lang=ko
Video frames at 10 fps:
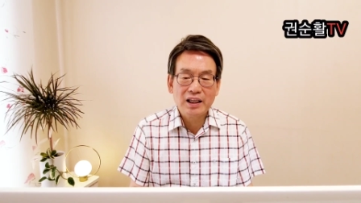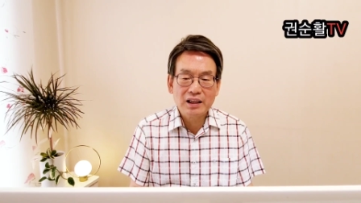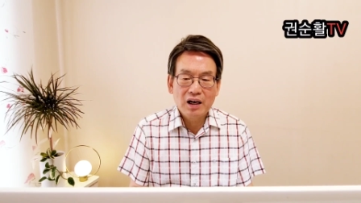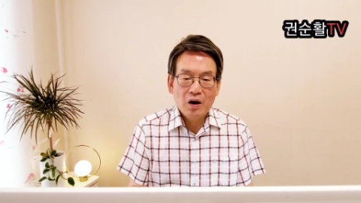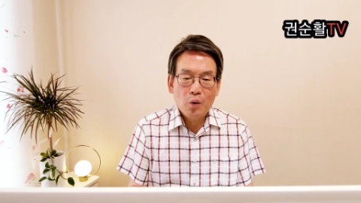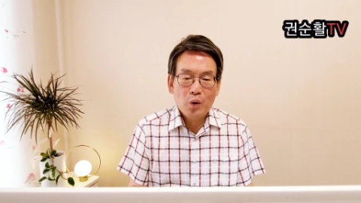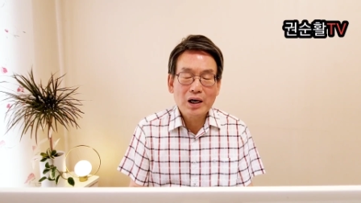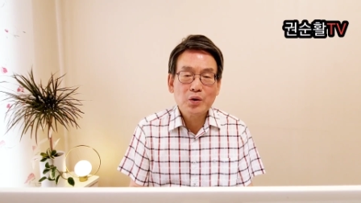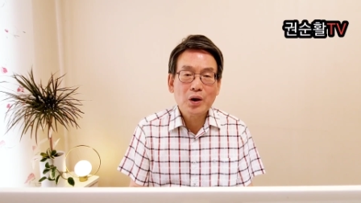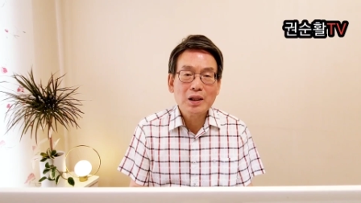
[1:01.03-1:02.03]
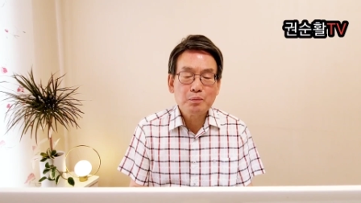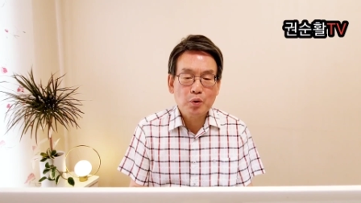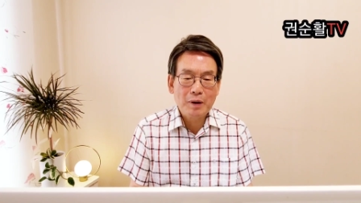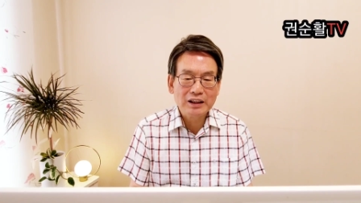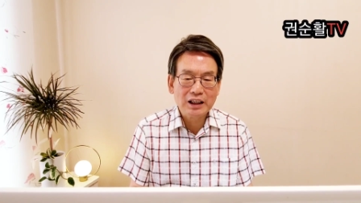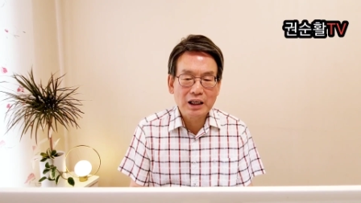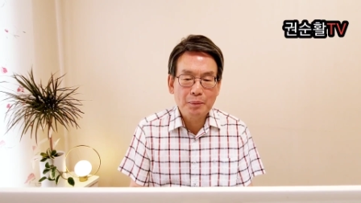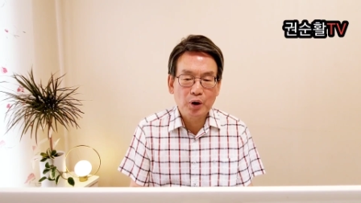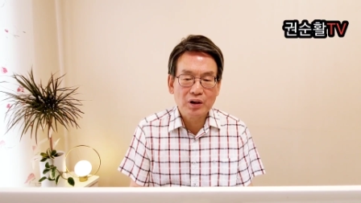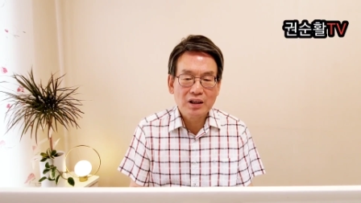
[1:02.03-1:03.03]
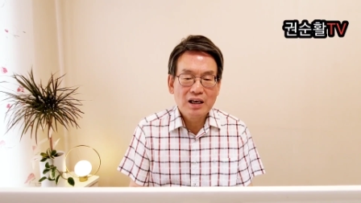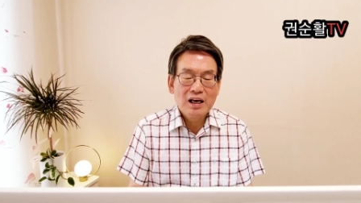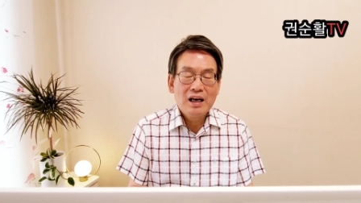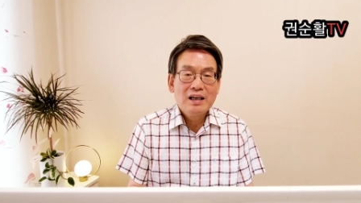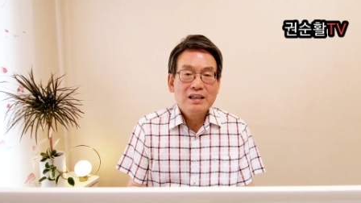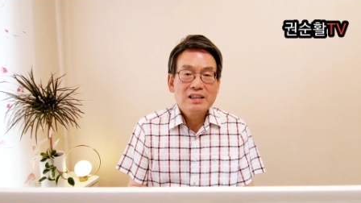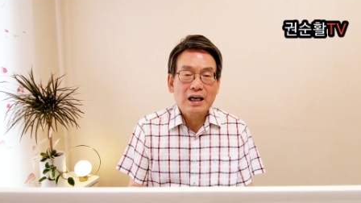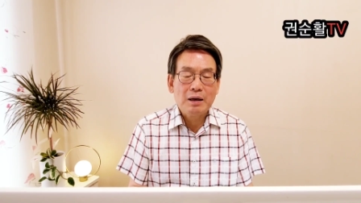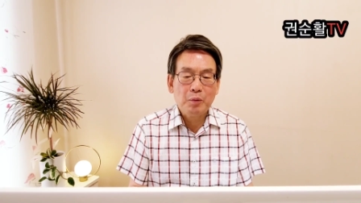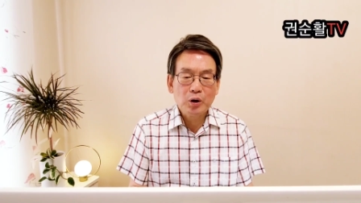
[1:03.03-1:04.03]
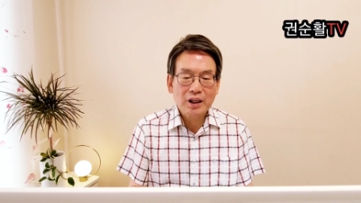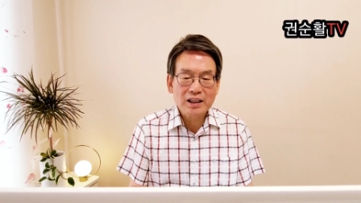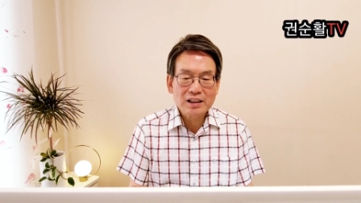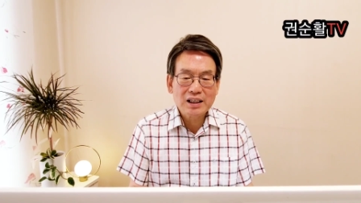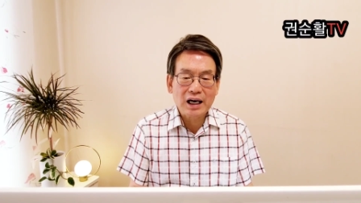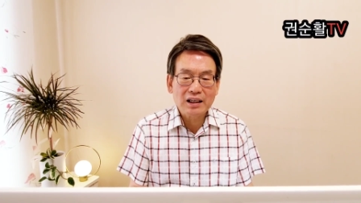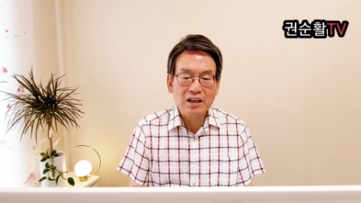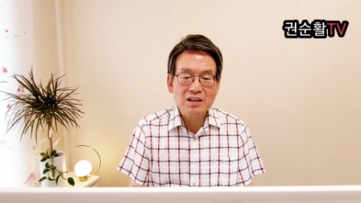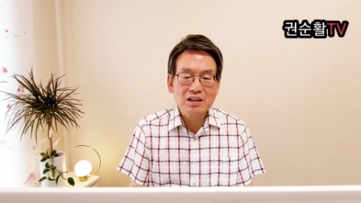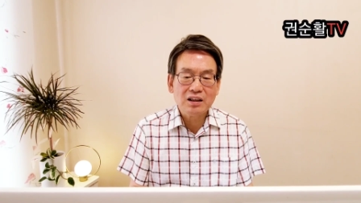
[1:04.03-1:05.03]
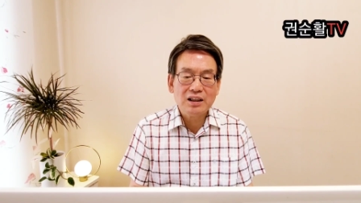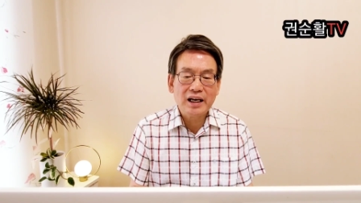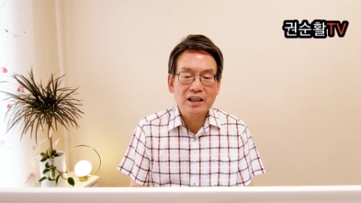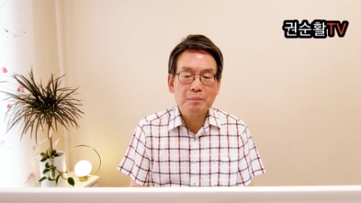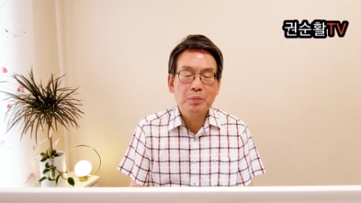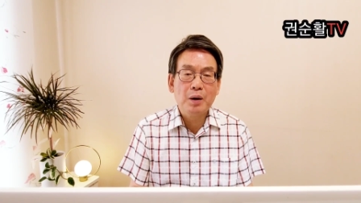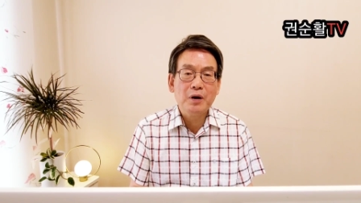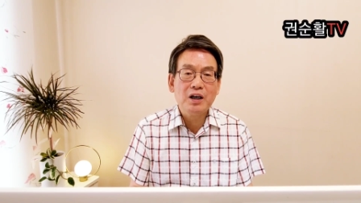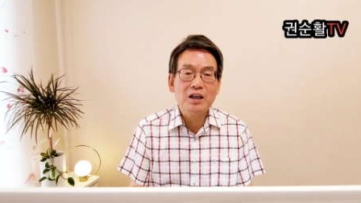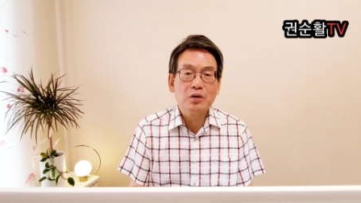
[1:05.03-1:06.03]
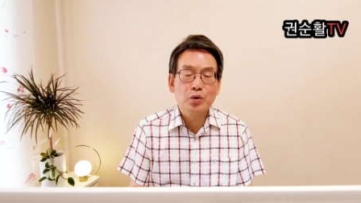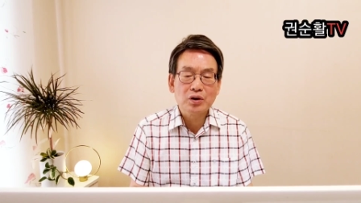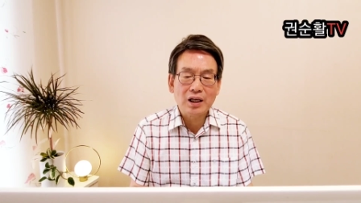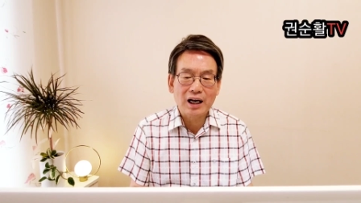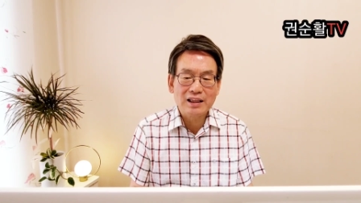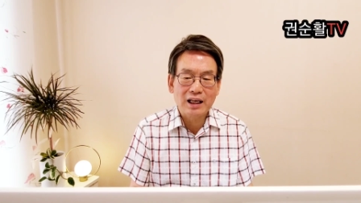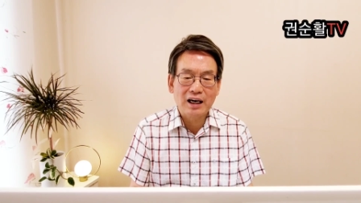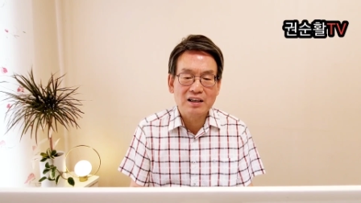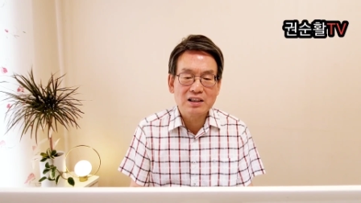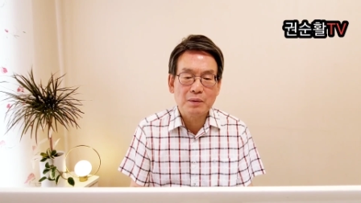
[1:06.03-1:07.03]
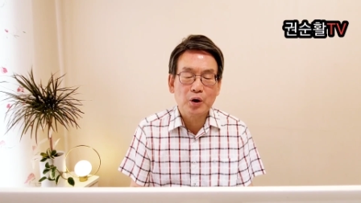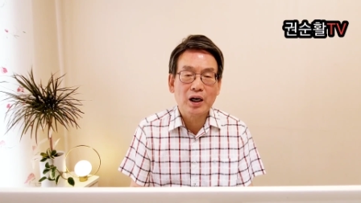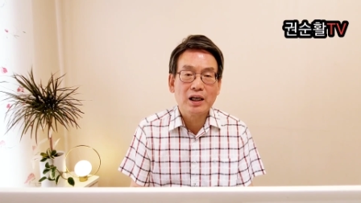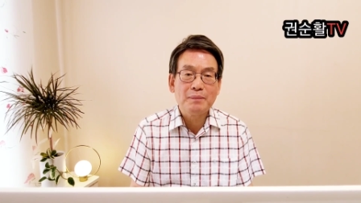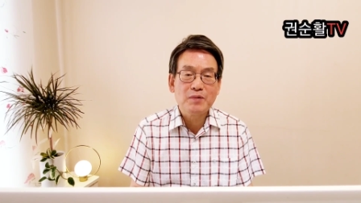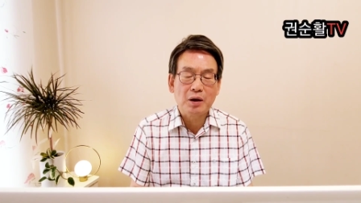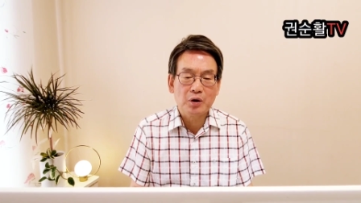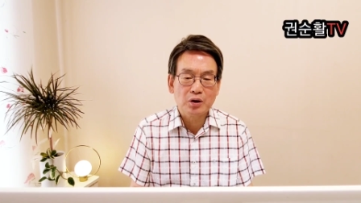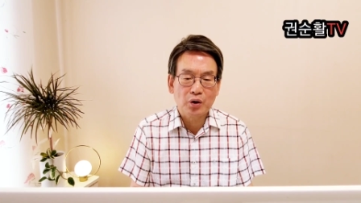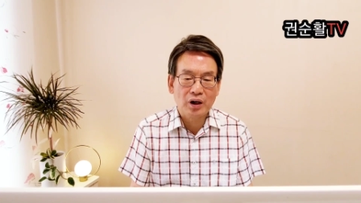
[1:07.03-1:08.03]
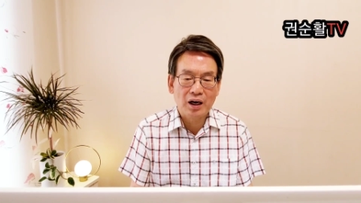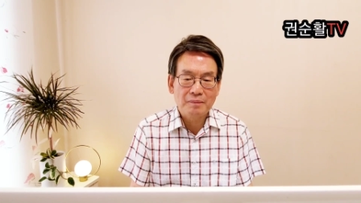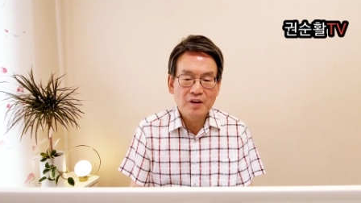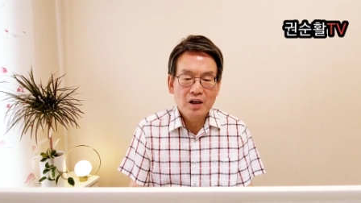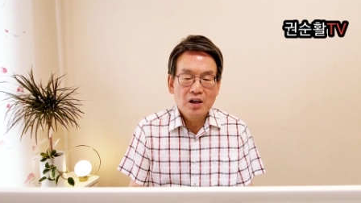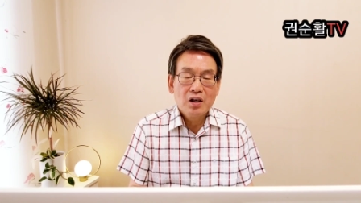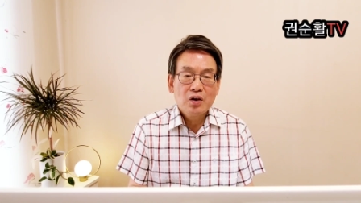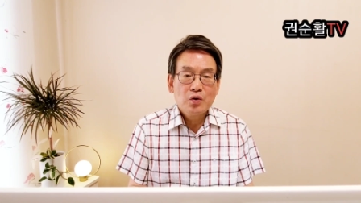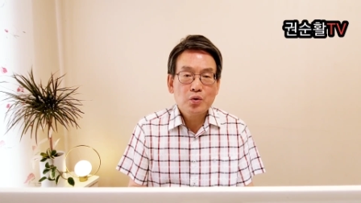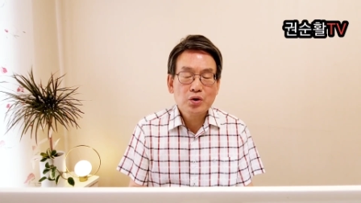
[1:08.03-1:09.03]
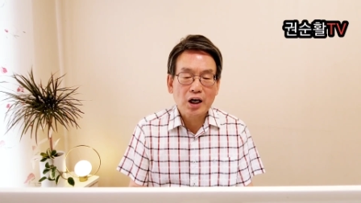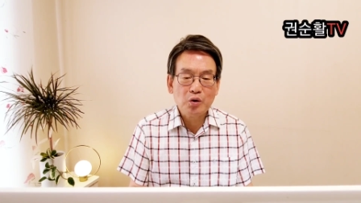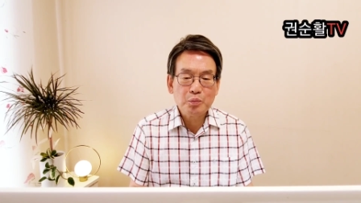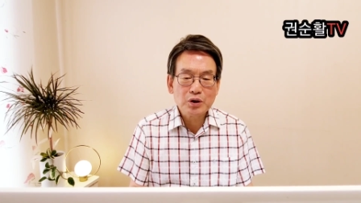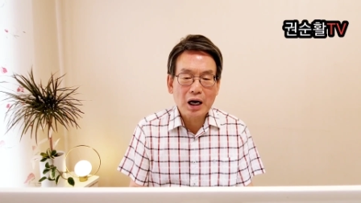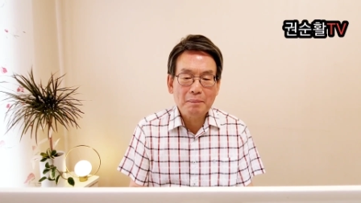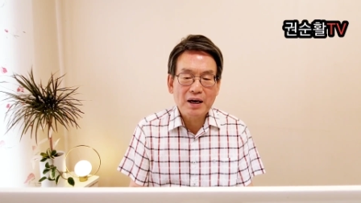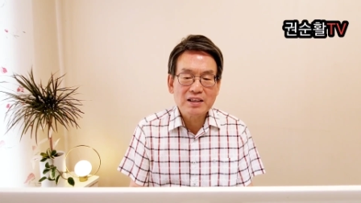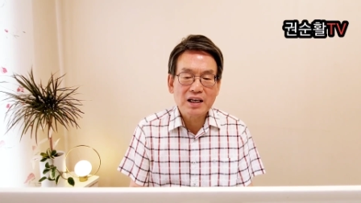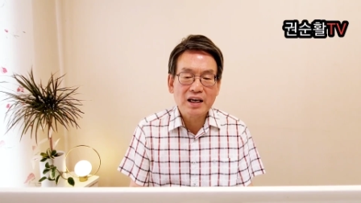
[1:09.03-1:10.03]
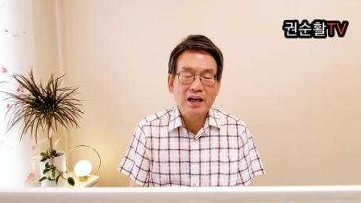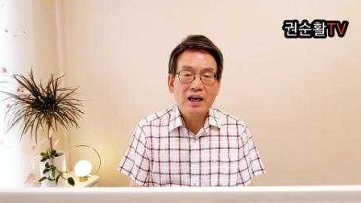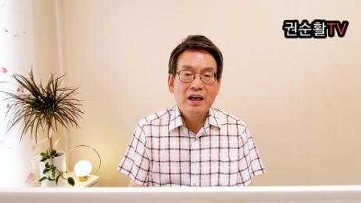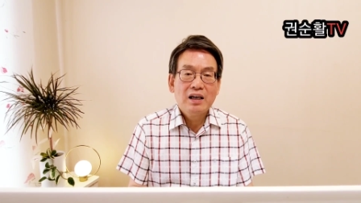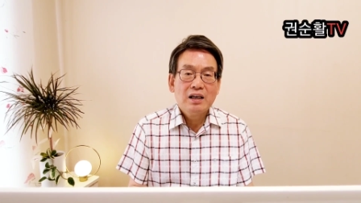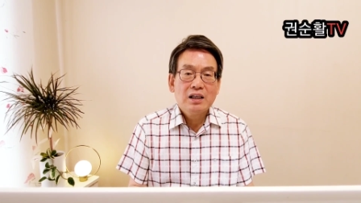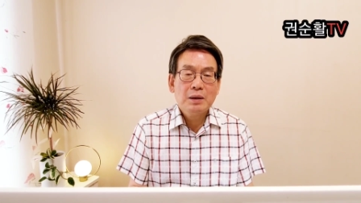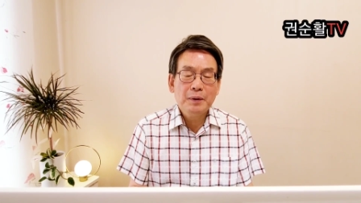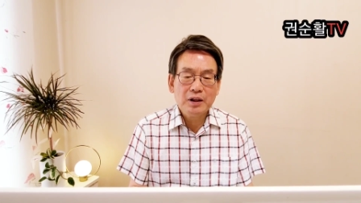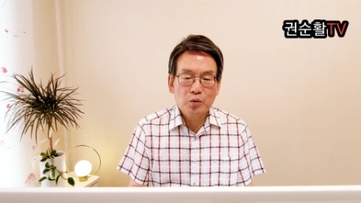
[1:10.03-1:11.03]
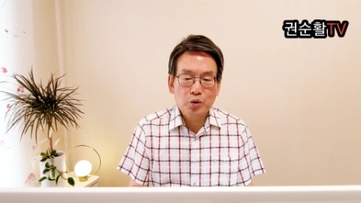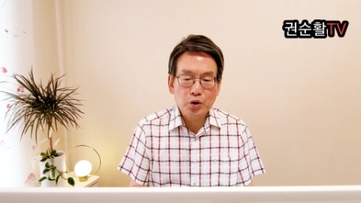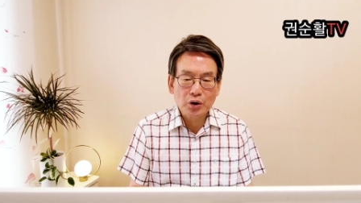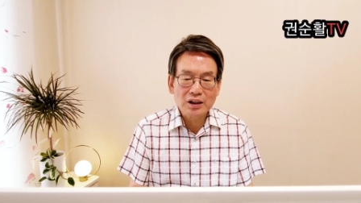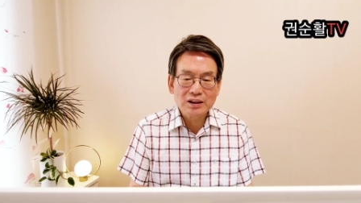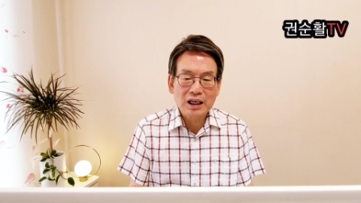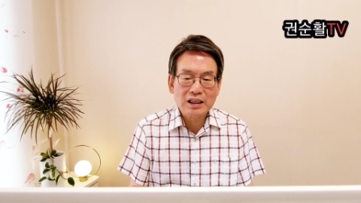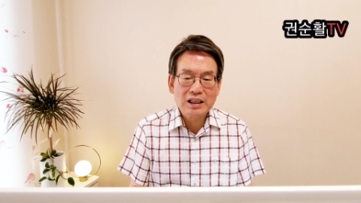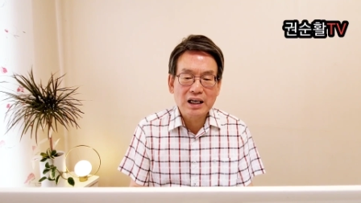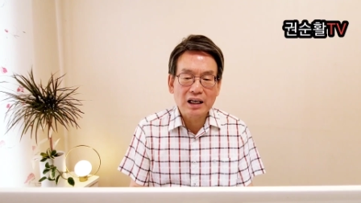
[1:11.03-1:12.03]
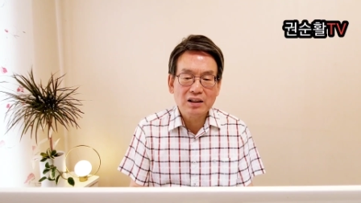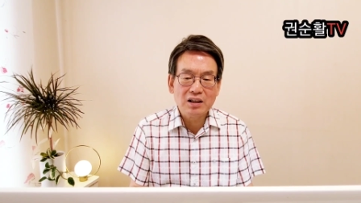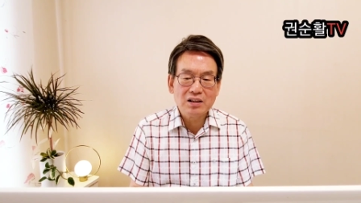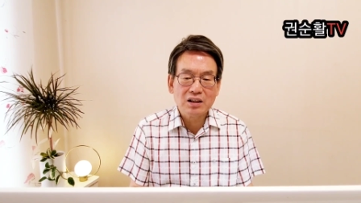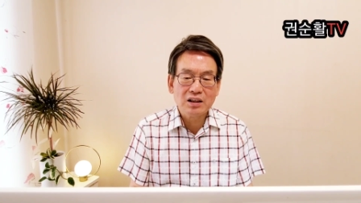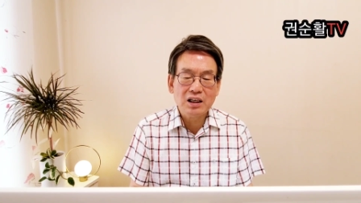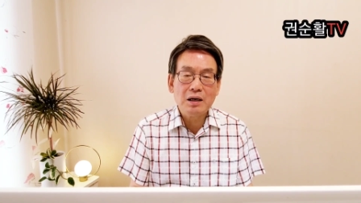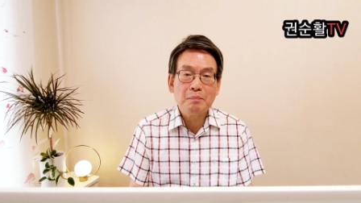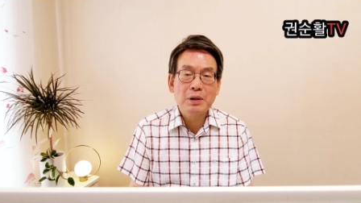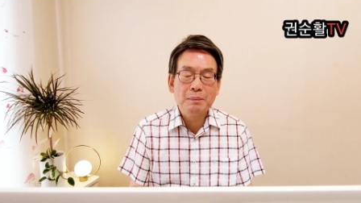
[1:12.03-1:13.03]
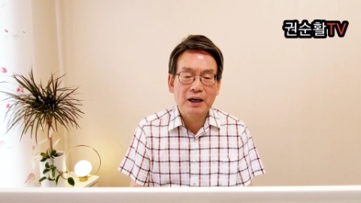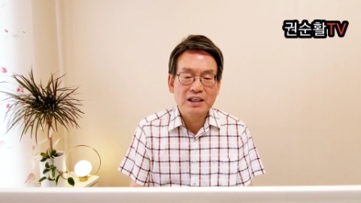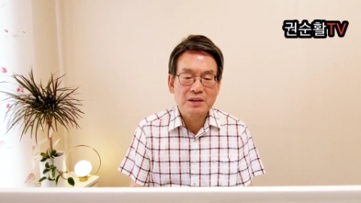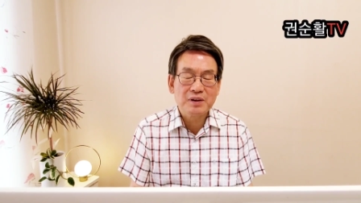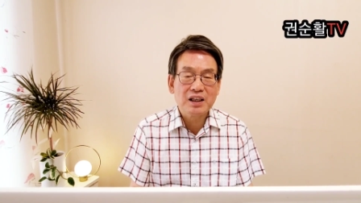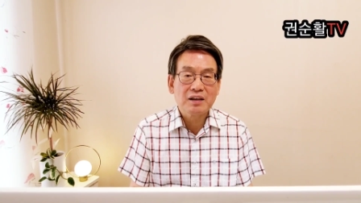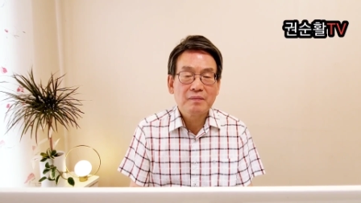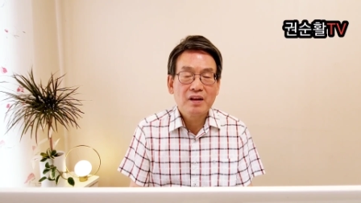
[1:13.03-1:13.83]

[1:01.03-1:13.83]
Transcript: 지낸 황교안 부방대 대표는 잘못된 기각결정을 내린 법원을 규탄한다라는 제목의 입장문을 통해 유창훈 부장판사의 이번 구속영장 기각결정을 비판했습니다.